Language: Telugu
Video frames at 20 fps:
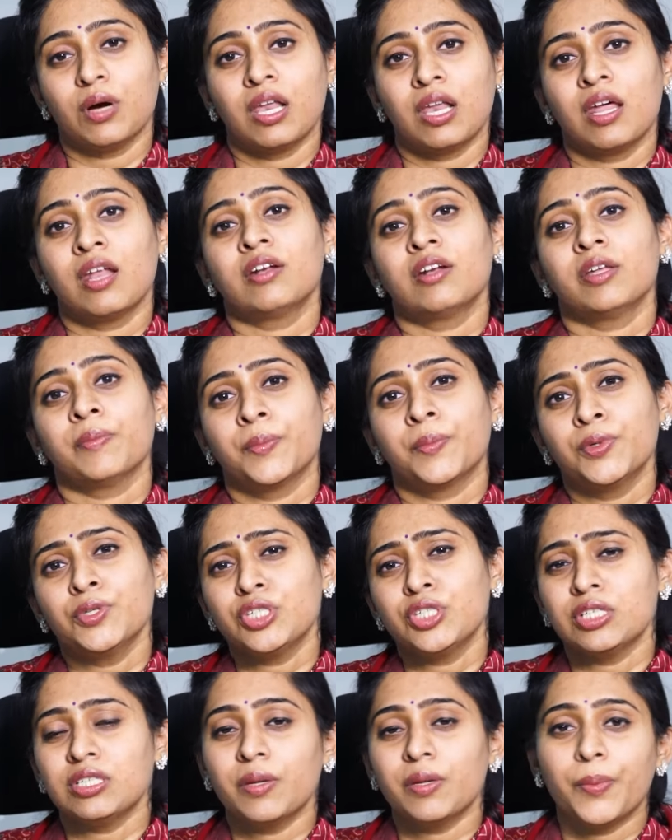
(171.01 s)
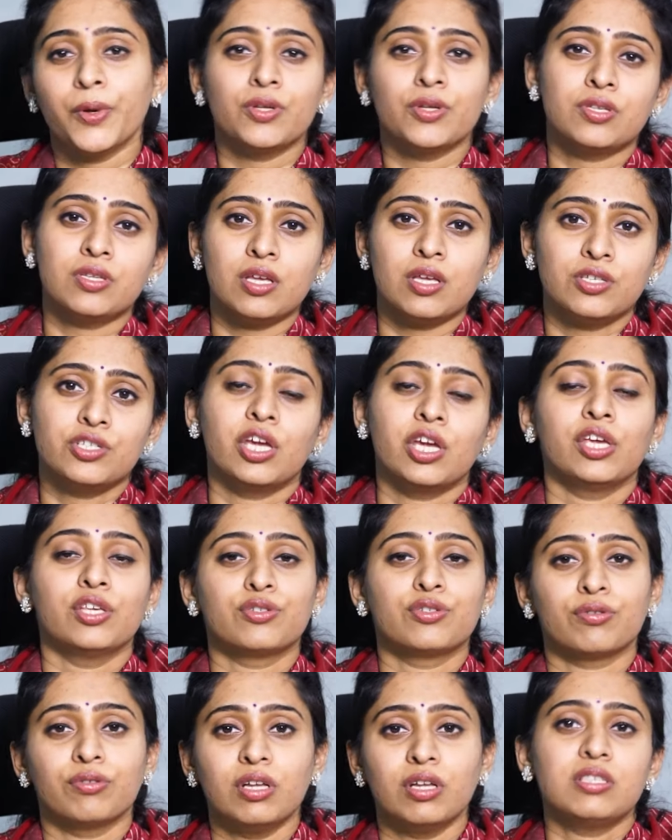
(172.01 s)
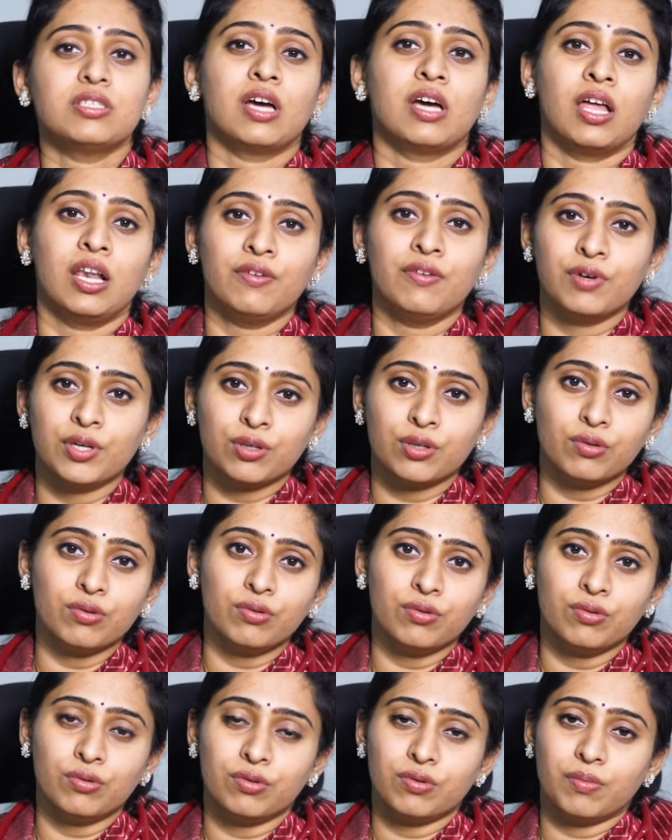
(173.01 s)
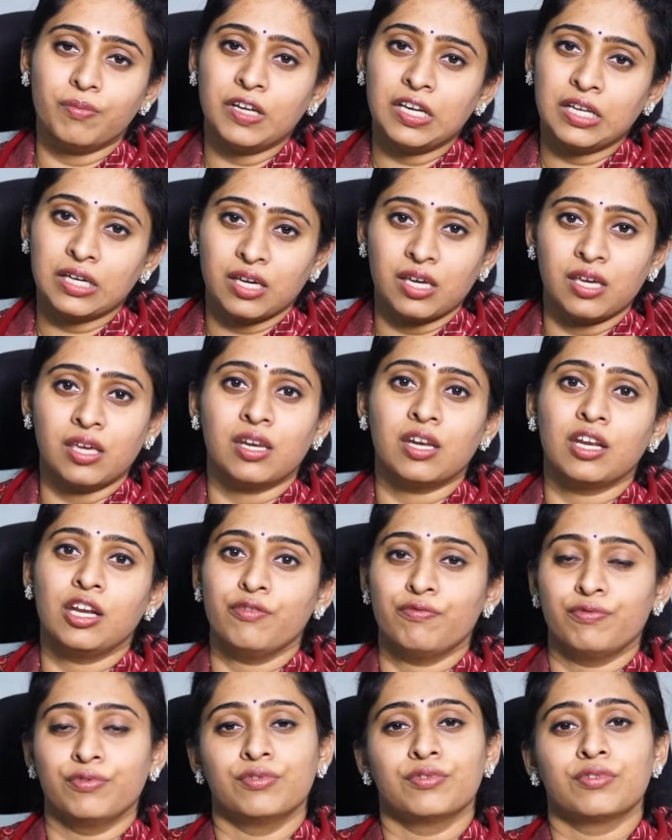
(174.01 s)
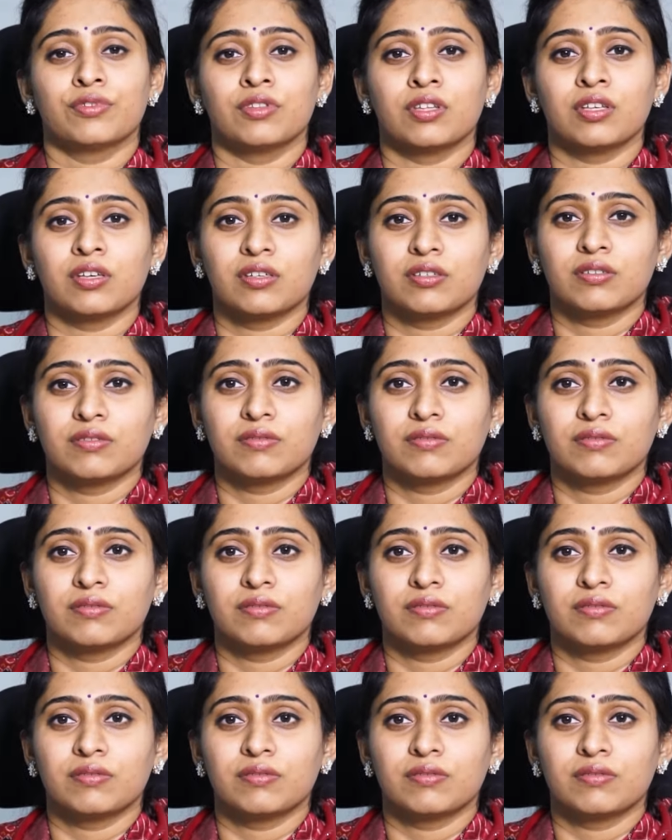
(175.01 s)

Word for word: అలాంటప్పుడు చిన్న ప్రొసీజర్ చేయించుకుంటే చాలా వరకు వాళ్ళకి రిలీఫ్ ఉంటుంది